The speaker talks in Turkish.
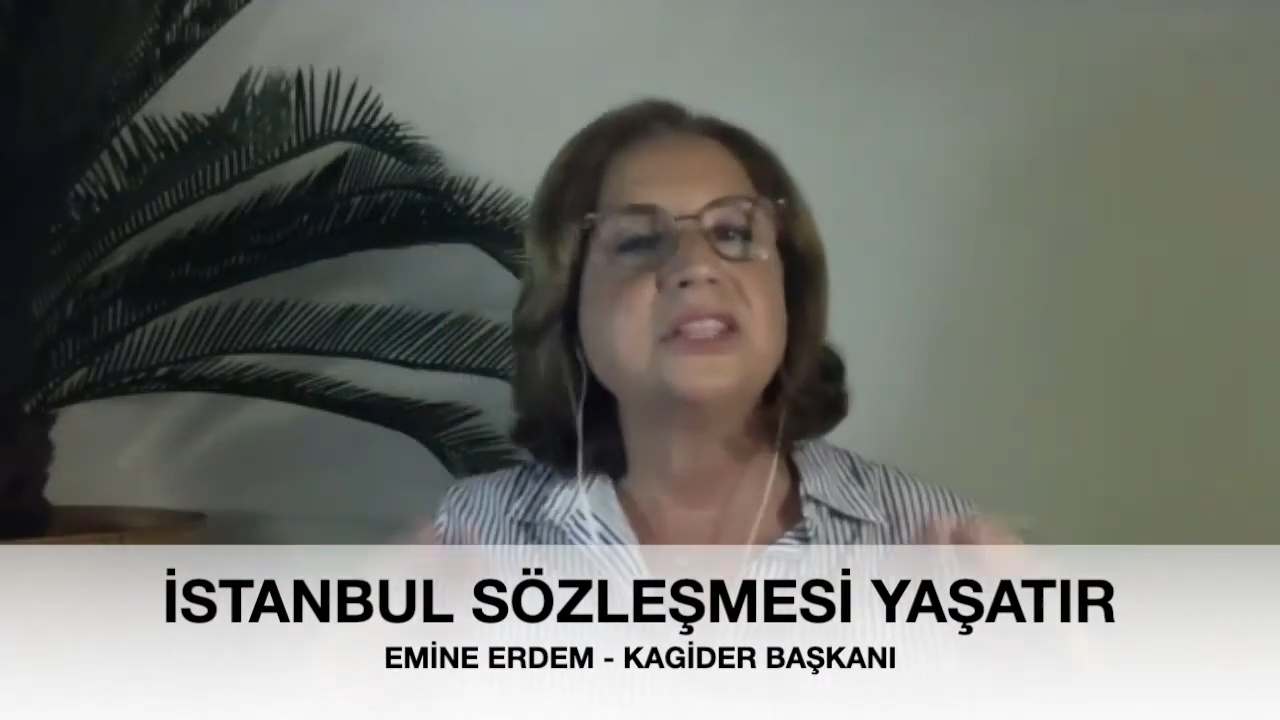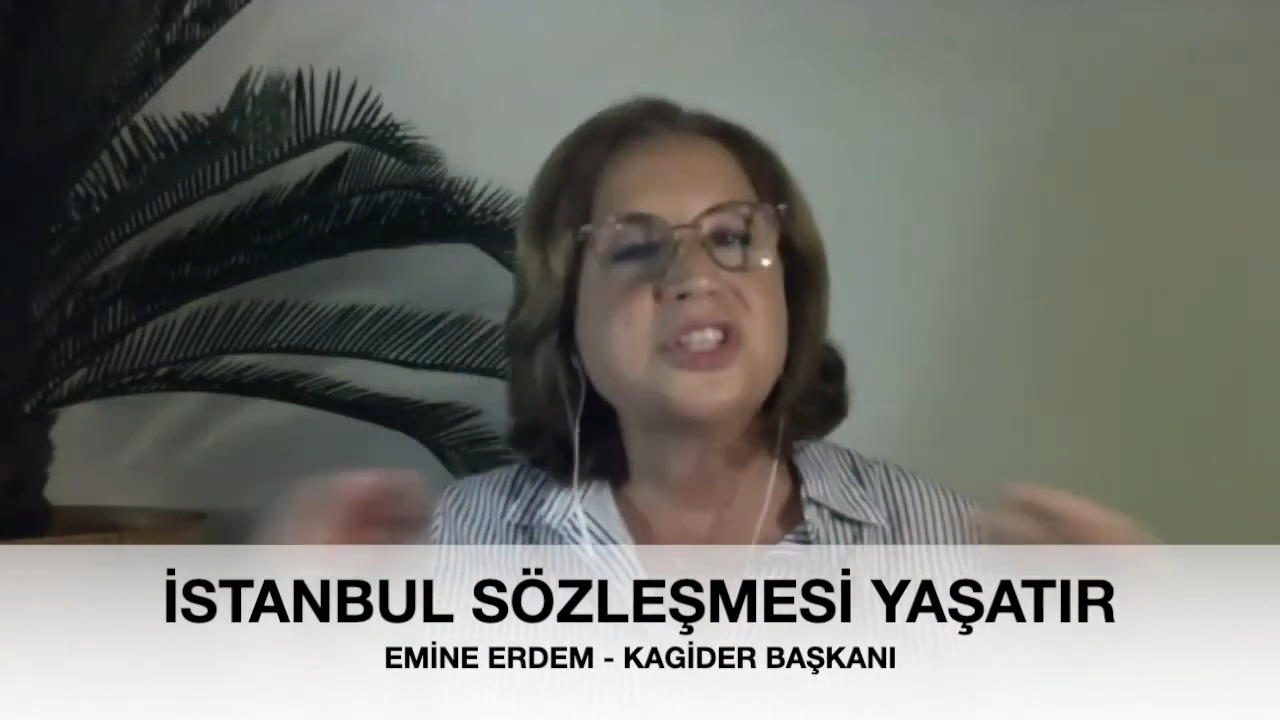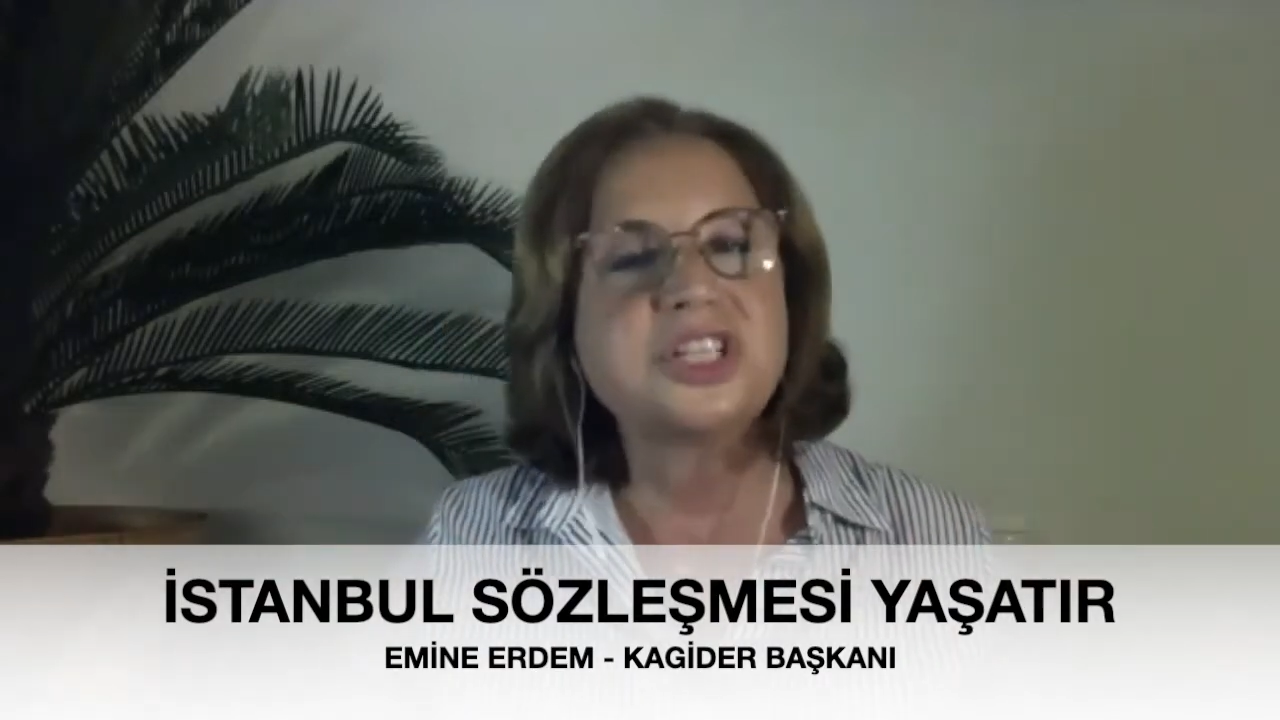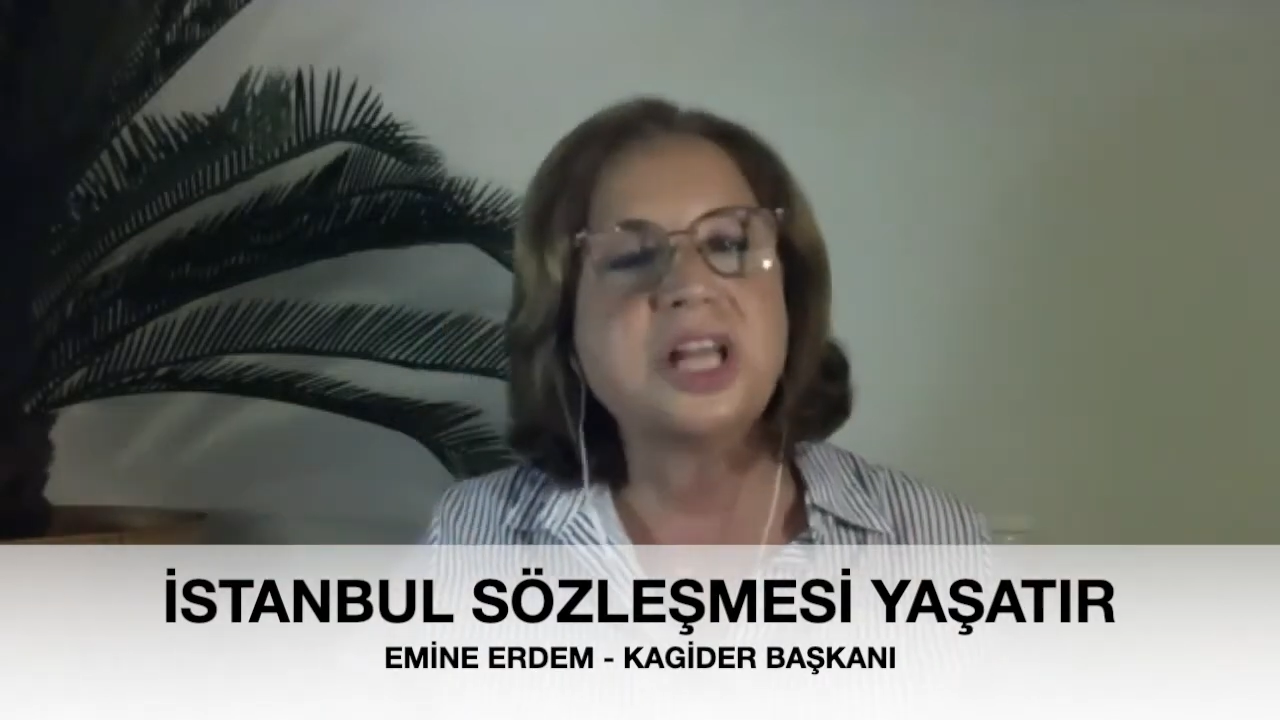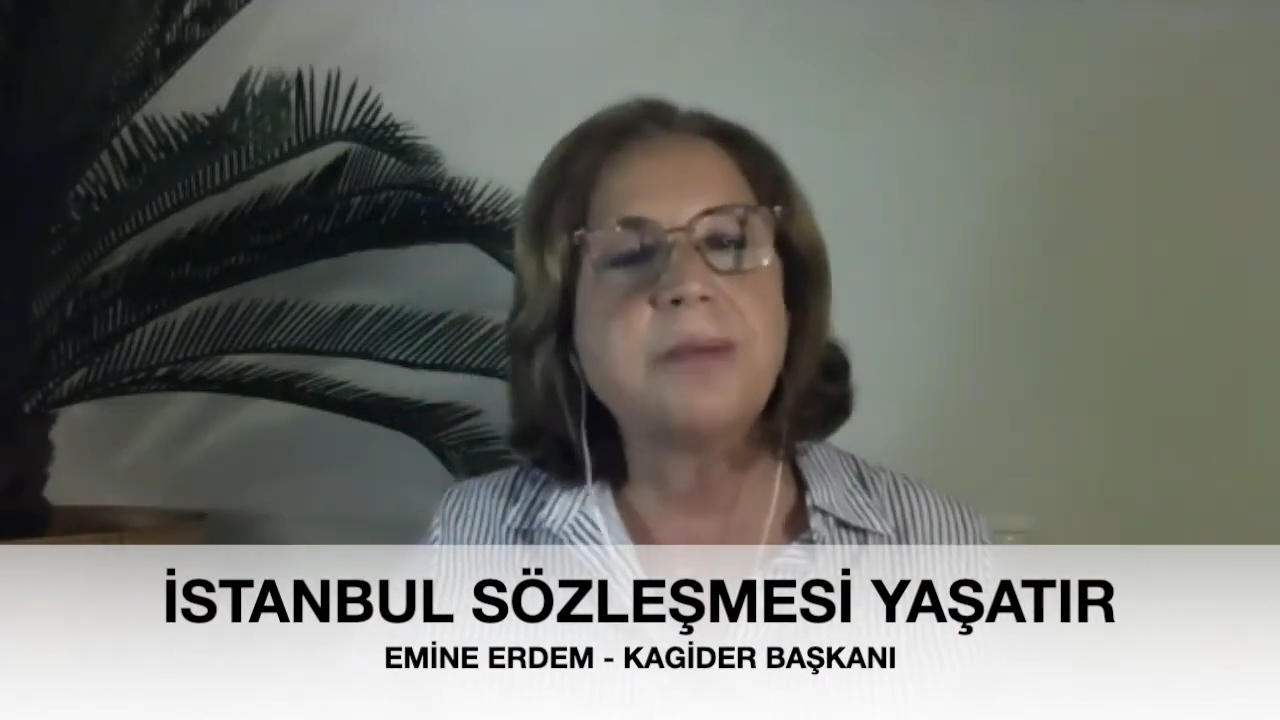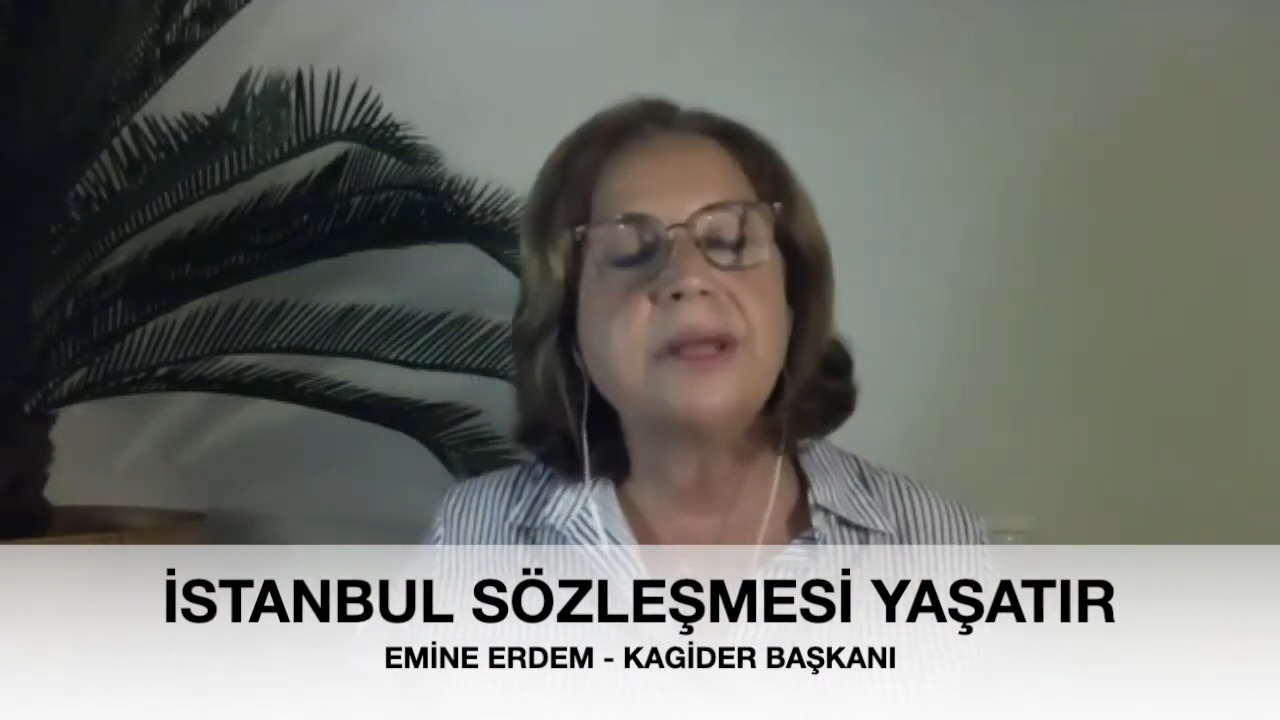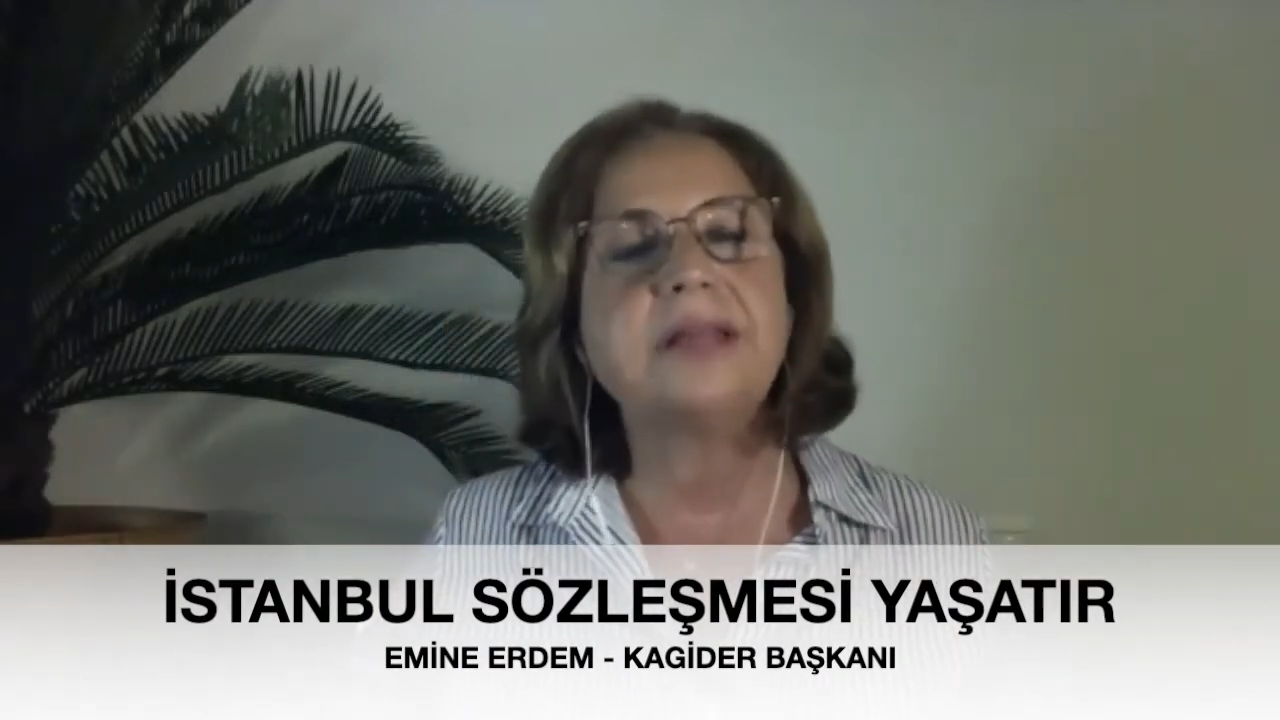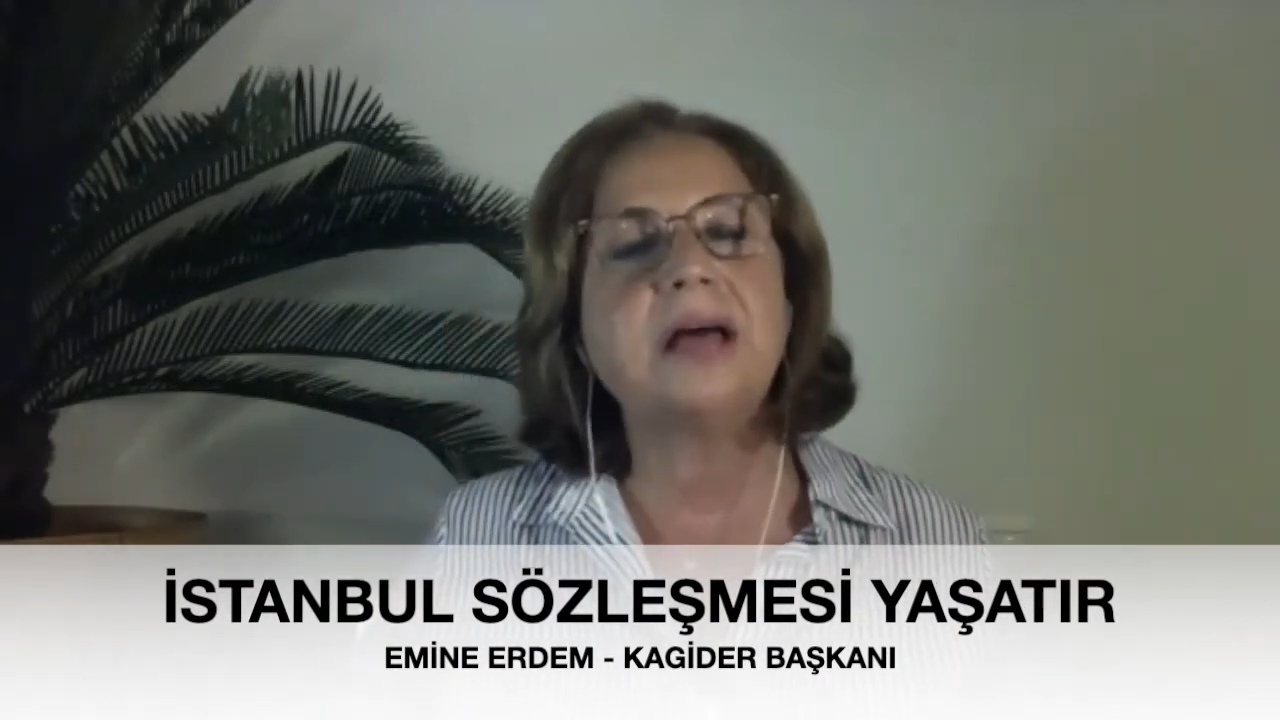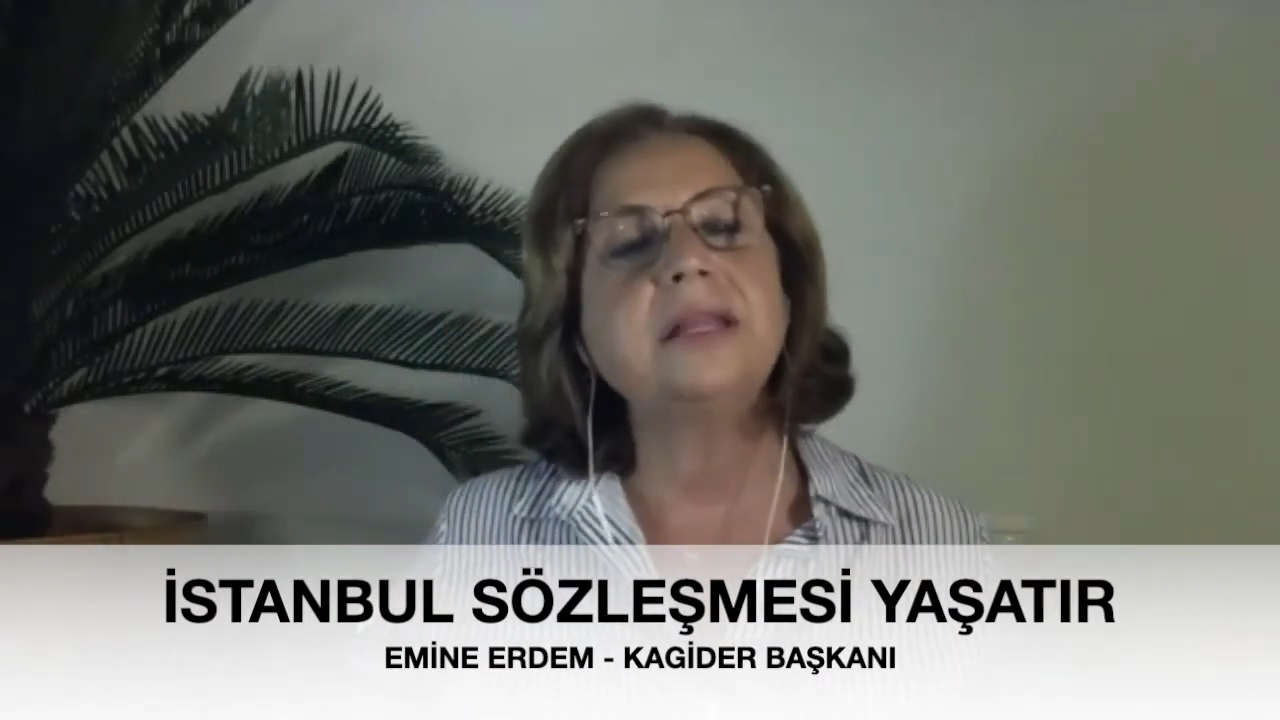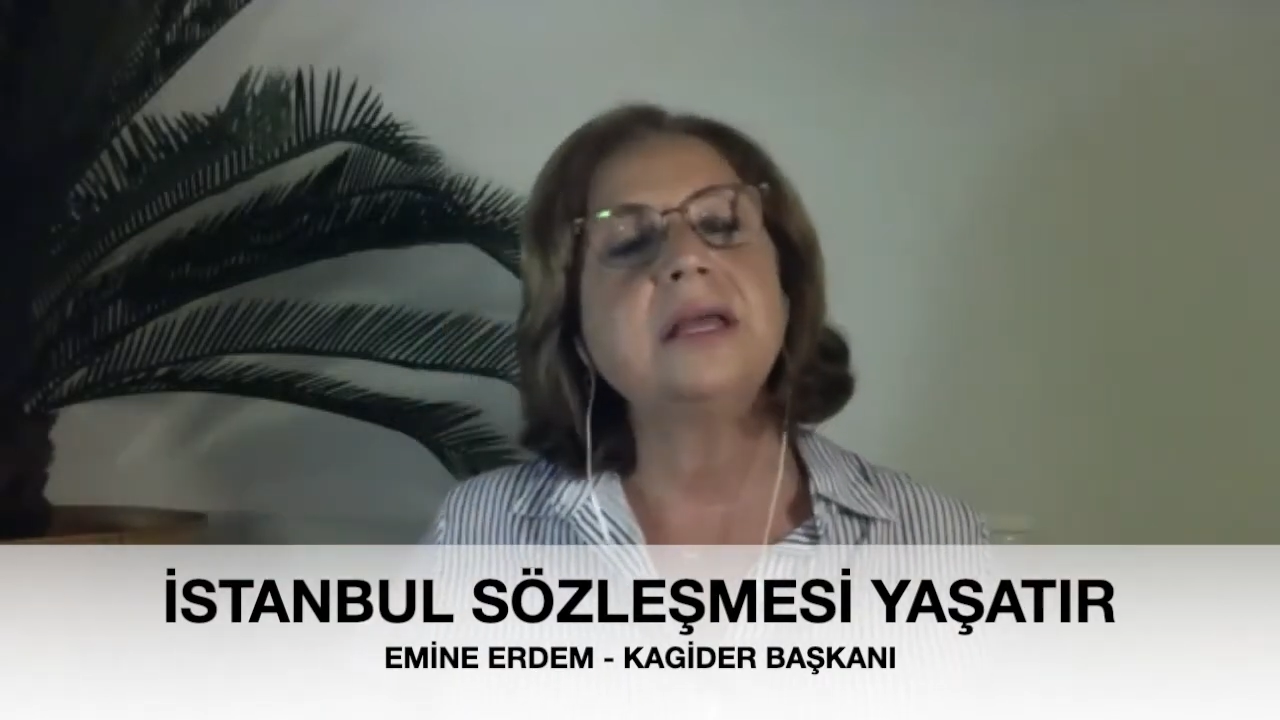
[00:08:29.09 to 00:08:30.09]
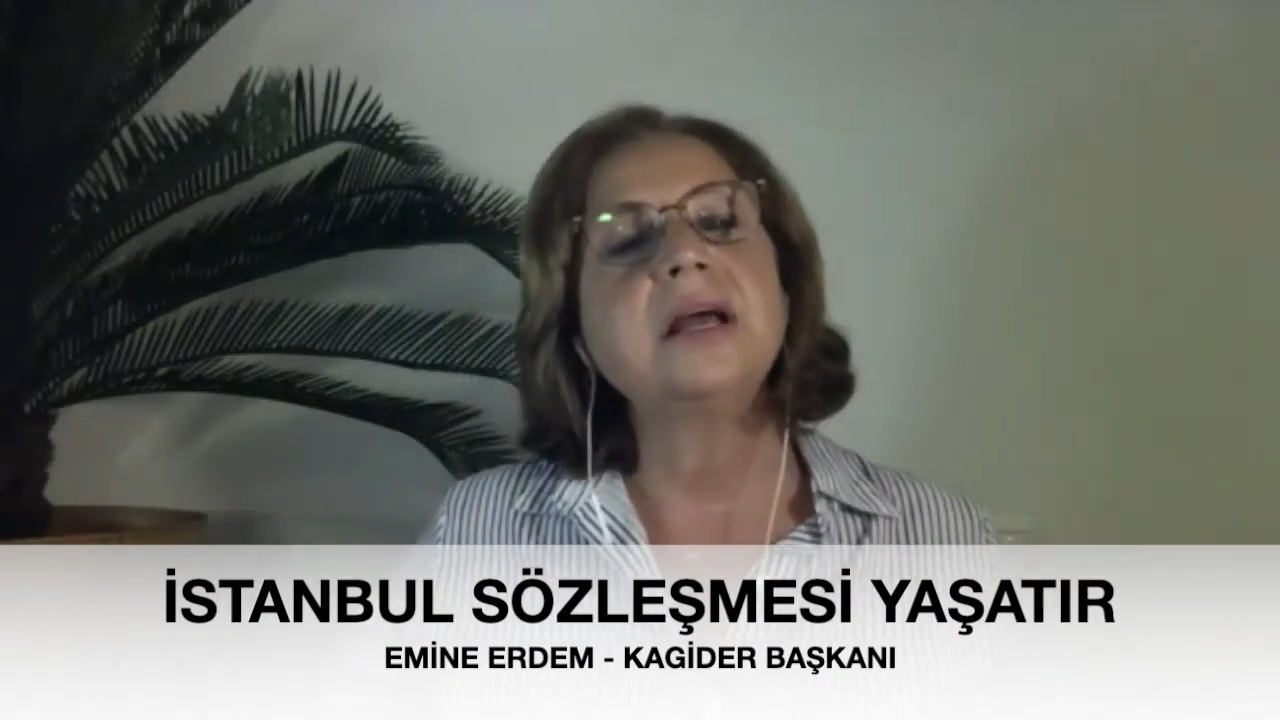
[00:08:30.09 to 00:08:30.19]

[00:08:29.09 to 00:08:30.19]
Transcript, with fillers: dışlamadan